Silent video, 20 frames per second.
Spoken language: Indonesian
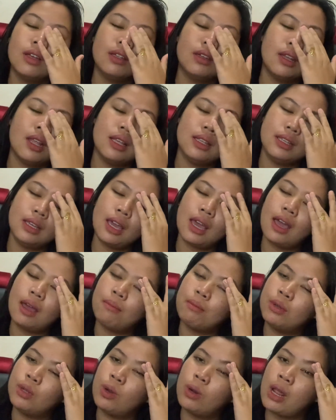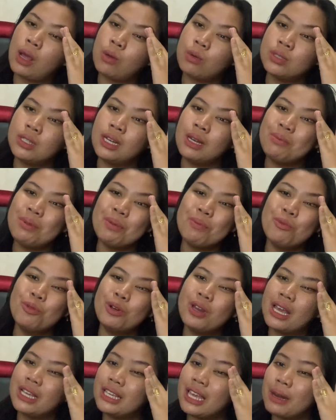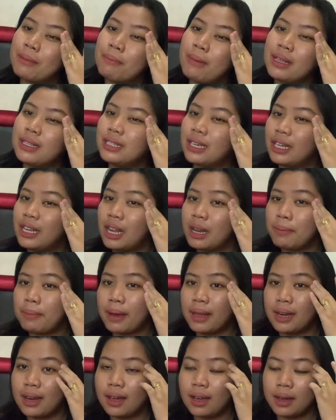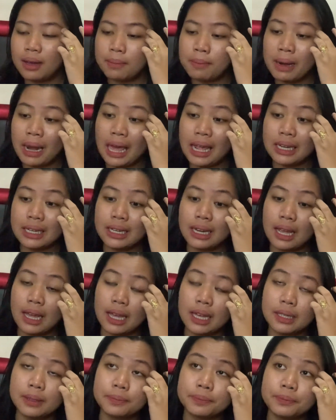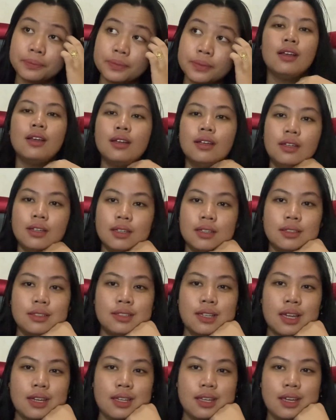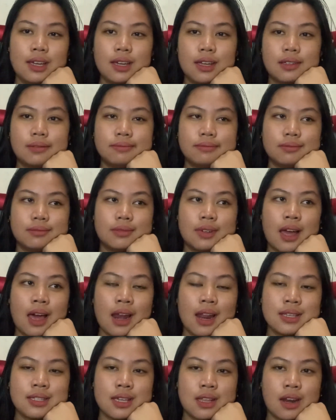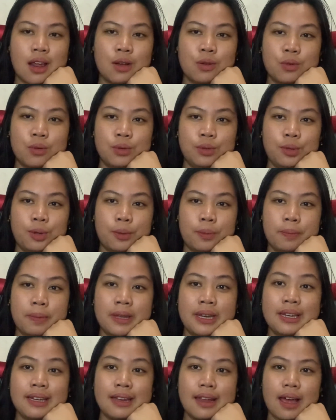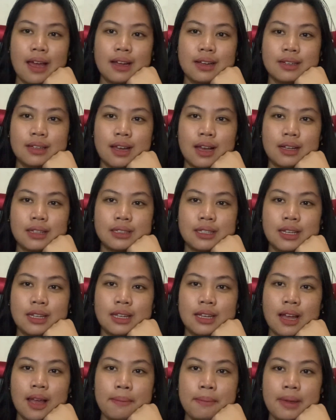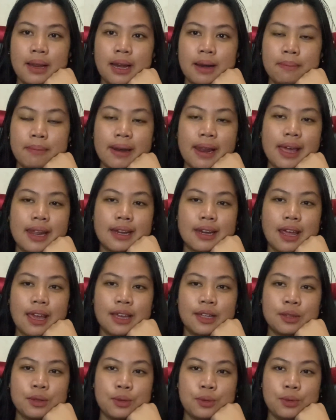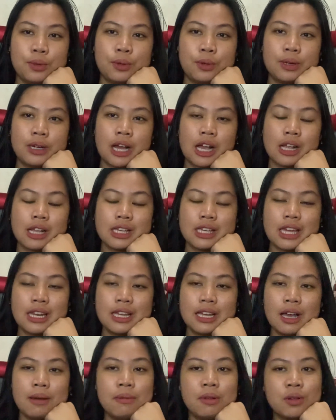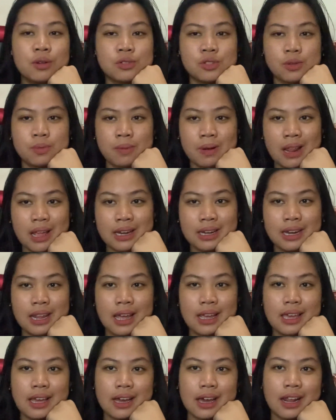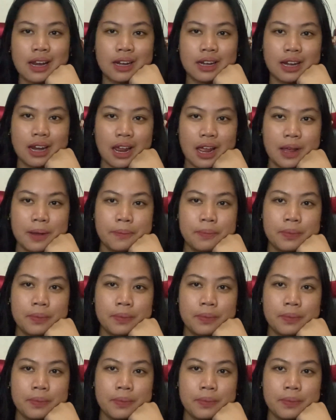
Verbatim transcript: dan ya menurut aku sih lebih mudah Jerman ya daripada Belanda jadi alasan aku untuk pindah nggak jadi ngambil Belanda itu nggak jadi ngambil kursus Belanda ya karena